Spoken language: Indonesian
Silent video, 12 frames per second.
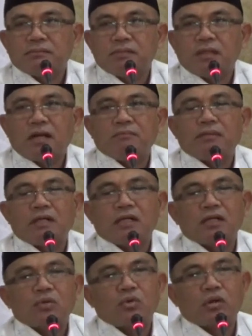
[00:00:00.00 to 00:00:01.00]
penghafal
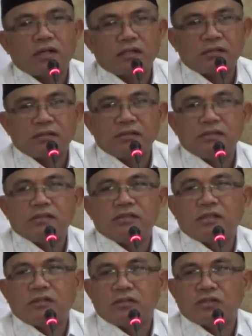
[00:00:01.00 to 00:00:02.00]
Al-Quran di
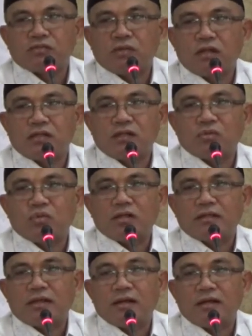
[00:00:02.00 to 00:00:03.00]
sisi Allah Subhanahu
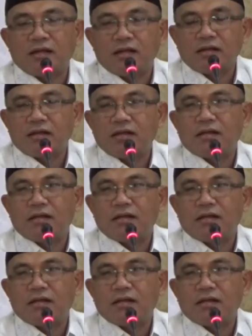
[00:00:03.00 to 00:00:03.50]
wa Ta'ala.